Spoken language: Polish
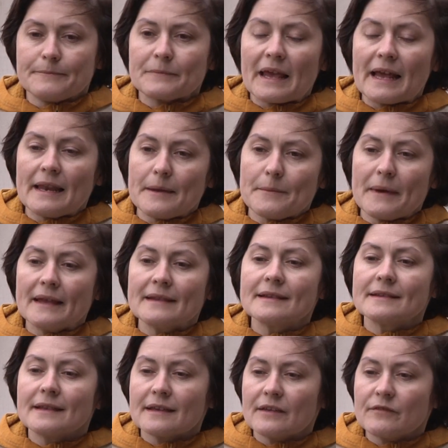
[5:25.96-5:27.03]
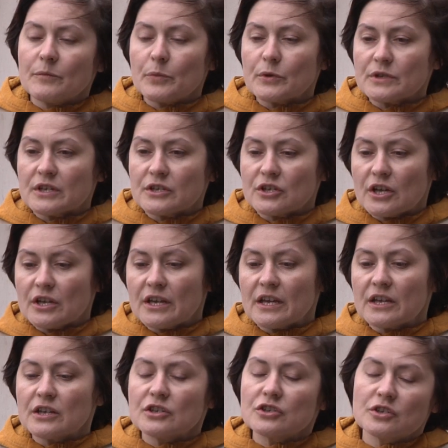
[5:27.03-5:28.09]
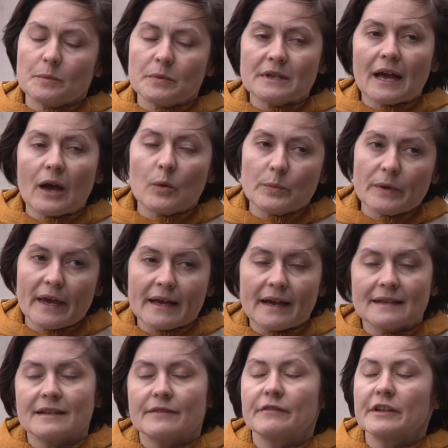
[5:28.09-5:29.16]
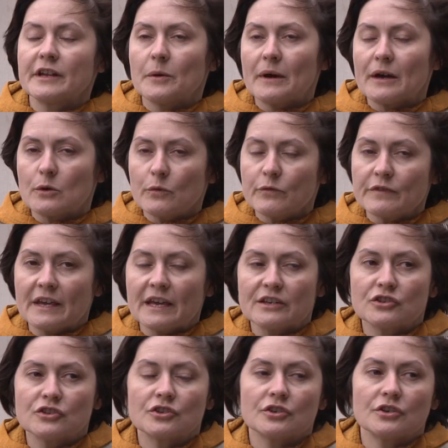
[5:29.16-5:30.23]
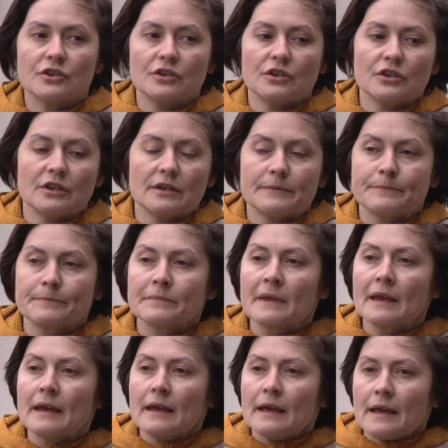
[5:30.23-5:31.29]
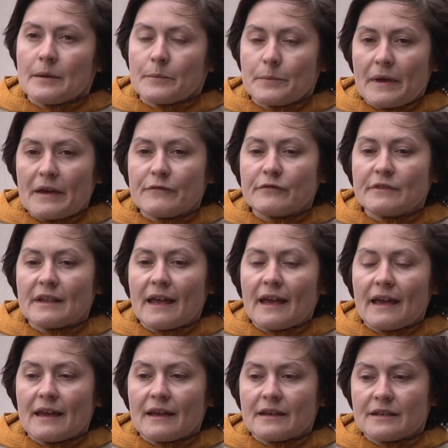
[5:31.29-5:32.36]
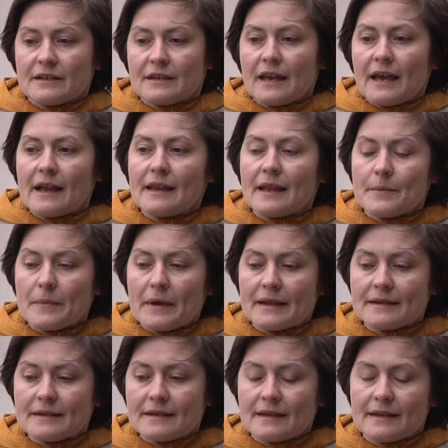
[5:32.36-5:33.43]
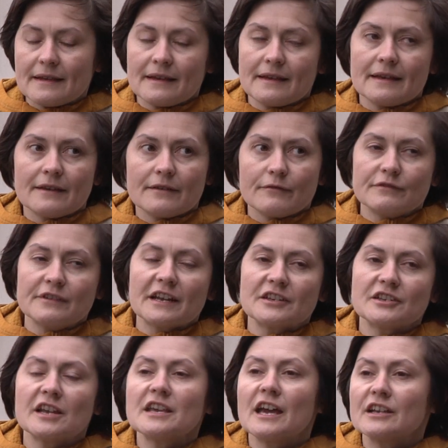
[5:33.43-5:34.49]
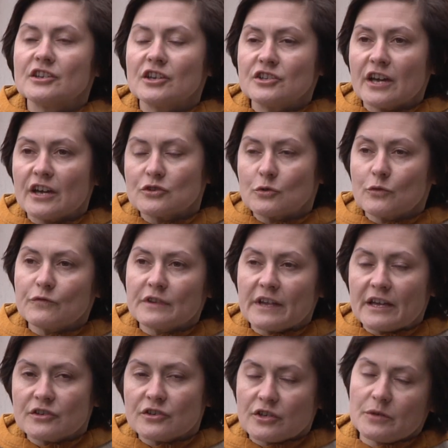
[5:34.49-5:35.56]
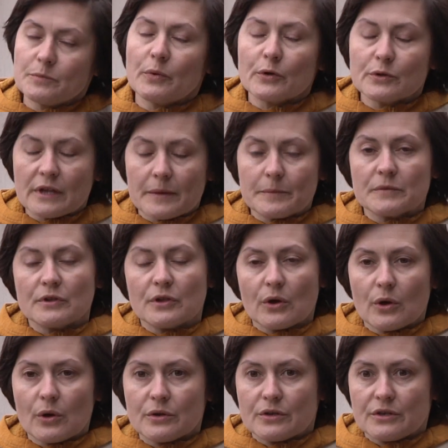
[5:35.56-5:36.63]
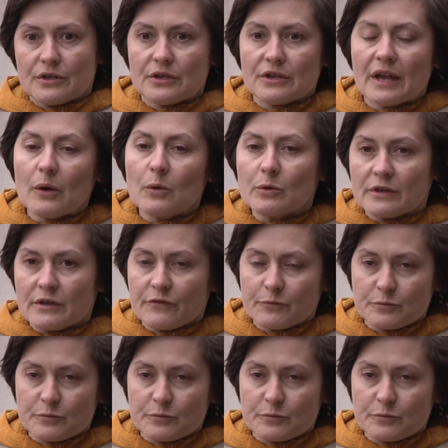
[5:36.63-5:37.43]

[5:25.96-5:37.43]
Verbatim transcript: elementy, takie wyposażenie, żeby ta opieka zawierała również pewne elementy wdrażania dzieciaczków też i potem do nauki w